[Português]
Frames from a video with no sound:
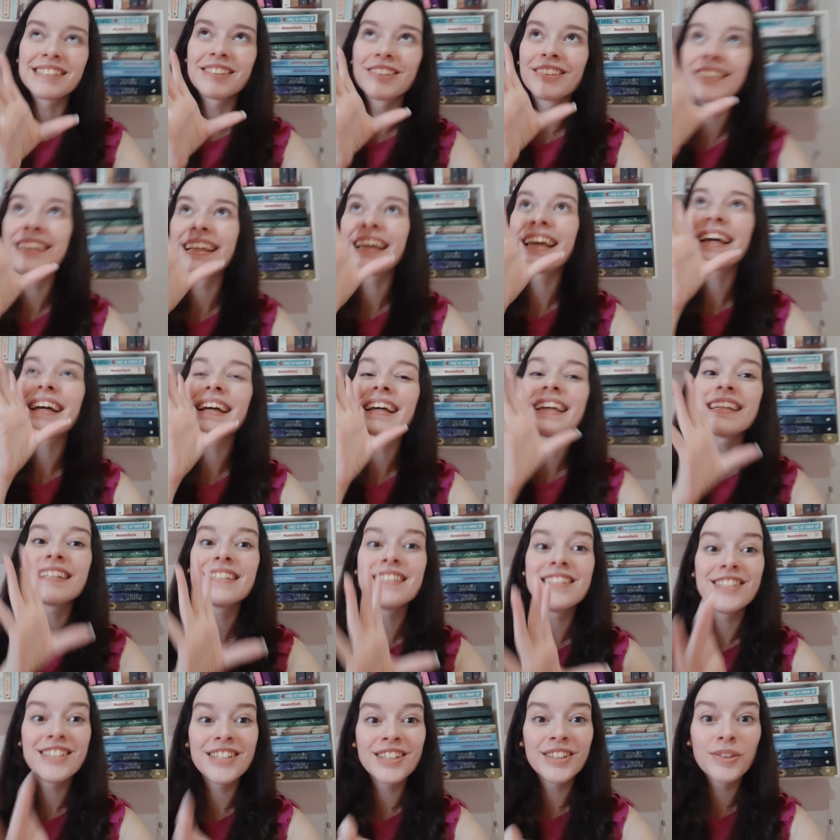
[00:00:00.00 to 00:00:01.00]
Eu nem
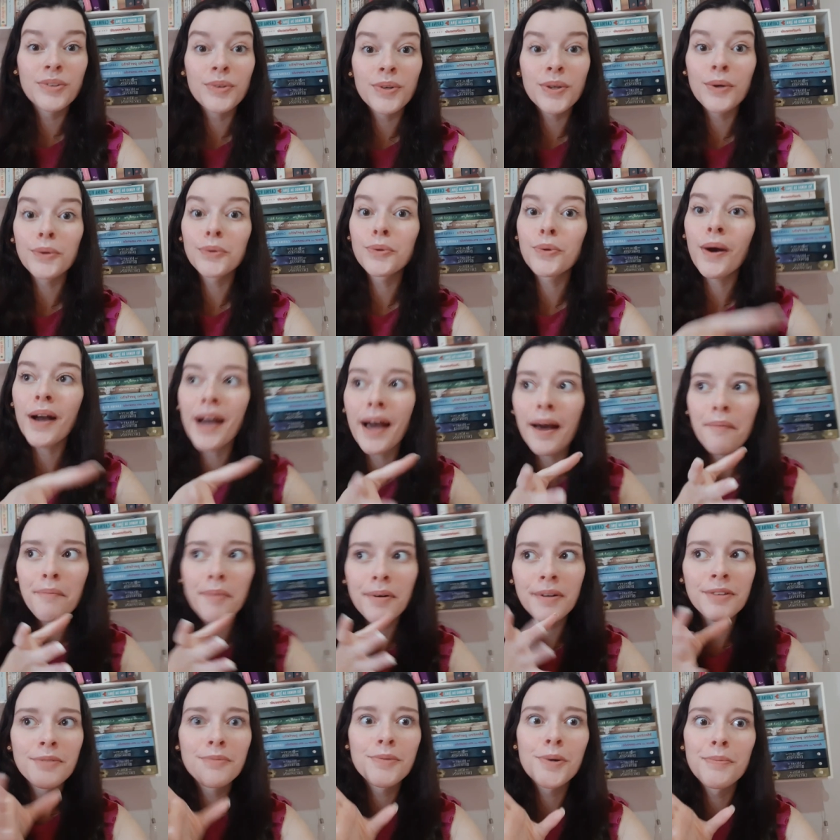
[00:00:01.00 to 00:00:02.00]
acredito que eu tô
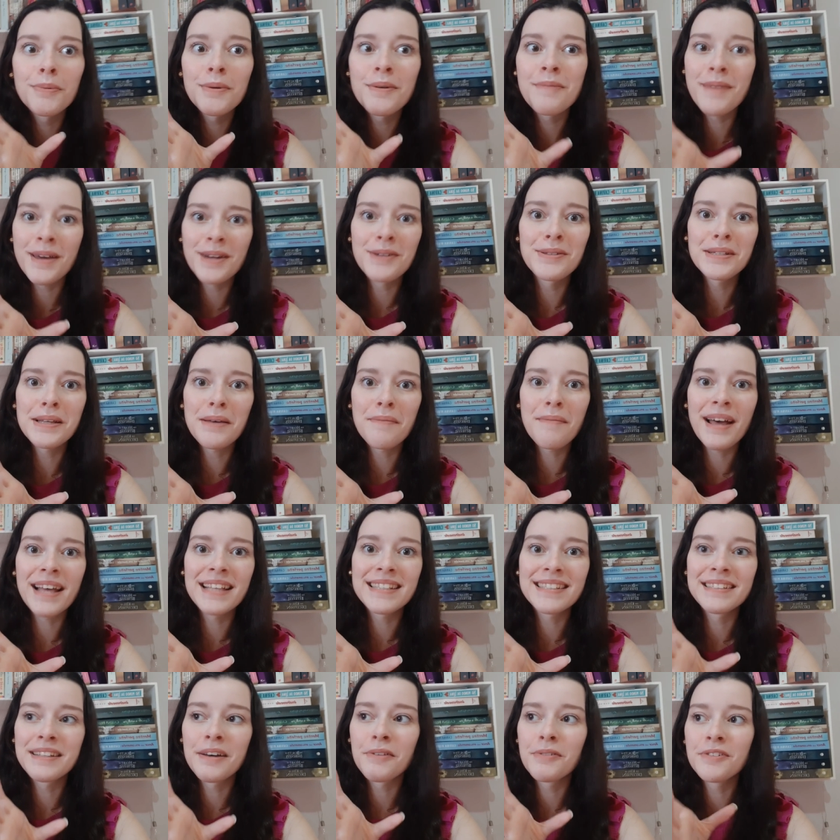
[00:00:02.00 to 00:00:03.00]
acabando meu primeiro
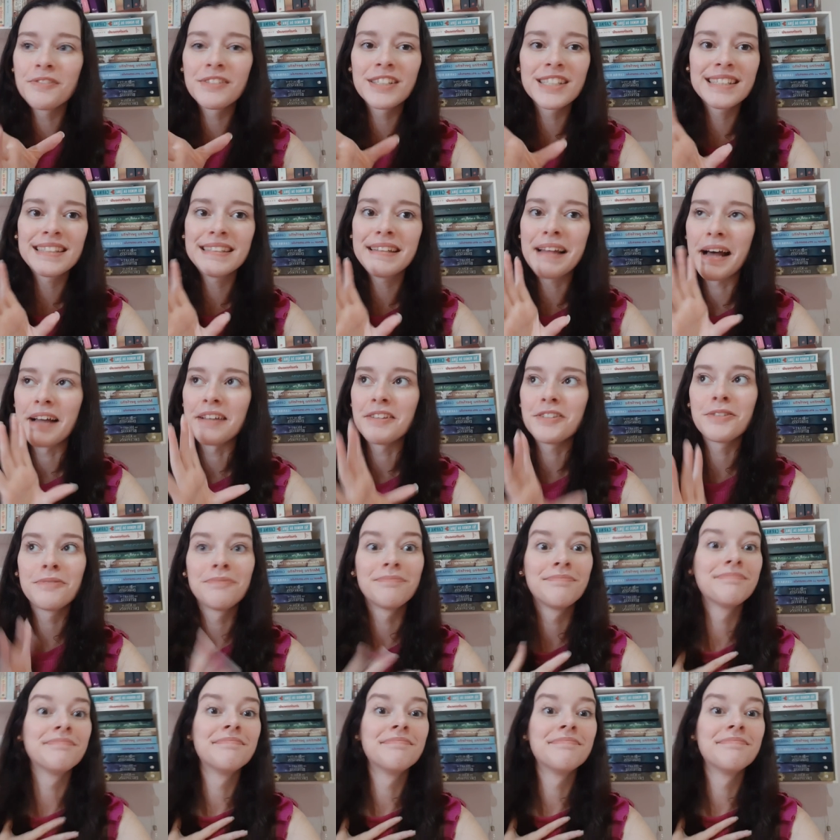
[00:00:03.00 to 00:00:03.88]
semestre na universidade.